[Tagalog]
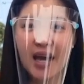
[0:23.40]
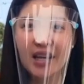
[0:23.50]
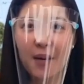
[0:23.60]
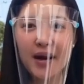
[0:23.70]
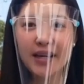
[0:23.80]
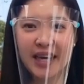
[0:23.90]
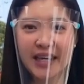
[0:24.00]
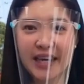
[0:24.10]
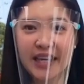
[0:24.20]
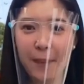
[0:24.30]
3 na
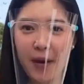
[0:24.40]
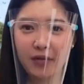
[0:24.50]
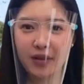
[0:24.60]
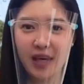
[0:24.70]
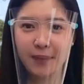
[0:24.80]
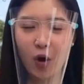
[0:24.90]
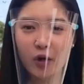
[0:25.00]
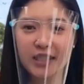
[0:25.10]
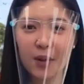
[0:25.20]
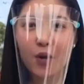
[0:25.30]
magiging
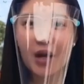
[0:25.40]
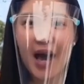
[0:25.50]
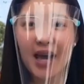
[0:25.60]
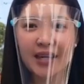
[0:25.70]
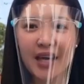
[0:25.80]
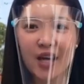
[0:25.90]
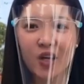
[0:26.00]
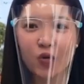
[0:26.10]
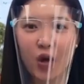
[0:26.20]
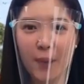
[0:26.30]
epektibo simula
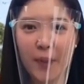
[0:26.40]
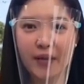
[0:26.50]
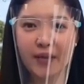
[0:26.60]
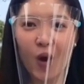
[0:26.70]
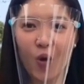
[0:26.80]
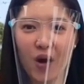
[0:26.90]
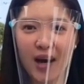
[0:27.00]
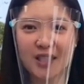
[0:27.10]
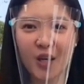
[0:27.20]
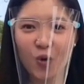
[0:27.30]
Enero 9 taong
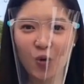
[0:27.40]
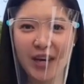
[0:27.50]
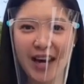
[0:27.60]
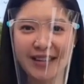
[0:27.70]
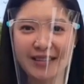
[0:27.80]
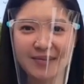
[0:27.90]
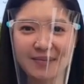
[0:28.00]
kasalukuyan.